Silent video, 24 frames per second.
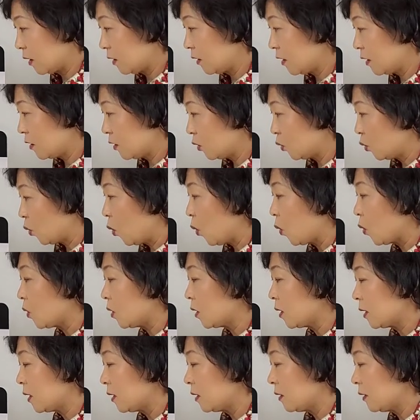그래서
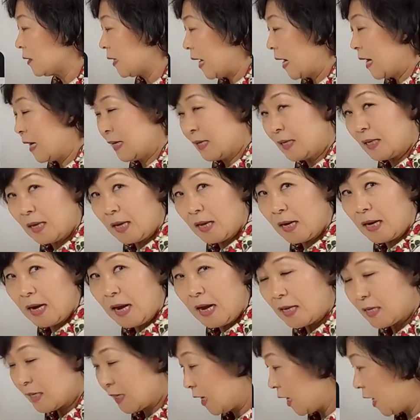
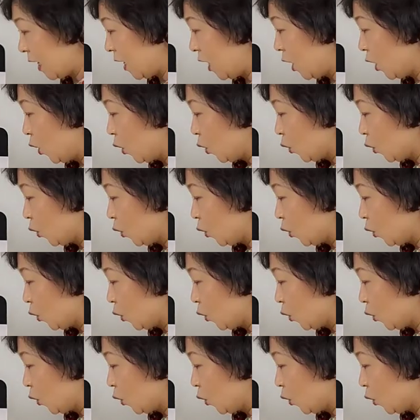동그랗게가 아니라